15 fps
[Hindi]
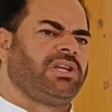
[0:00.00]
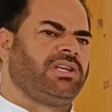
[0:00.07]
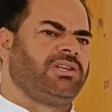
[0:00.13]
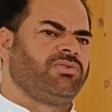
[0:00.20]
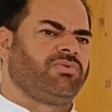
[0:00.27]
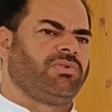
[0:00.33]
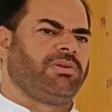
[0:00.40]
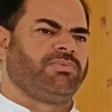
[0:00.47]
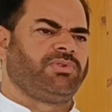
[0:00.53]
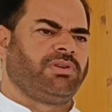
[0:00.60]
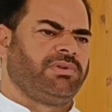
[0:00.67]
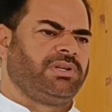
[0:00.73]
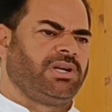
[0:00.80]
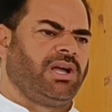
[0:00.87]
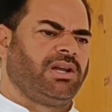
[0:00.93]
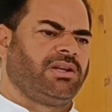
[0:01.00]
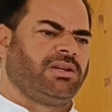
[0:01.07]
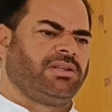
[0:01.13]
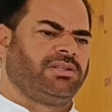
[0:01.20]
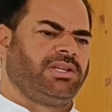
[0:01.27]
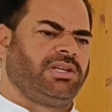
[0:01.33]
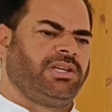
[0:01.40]
इस चैलेंज को हम स्वीकार
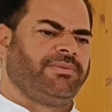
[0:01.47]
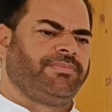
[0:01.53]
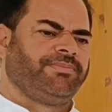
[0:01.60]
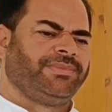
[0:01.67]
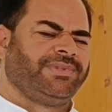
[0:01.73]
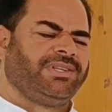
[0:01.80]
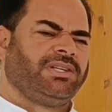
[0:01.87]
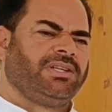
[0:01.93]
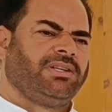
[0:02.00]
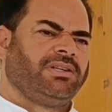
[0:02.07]
करते हैं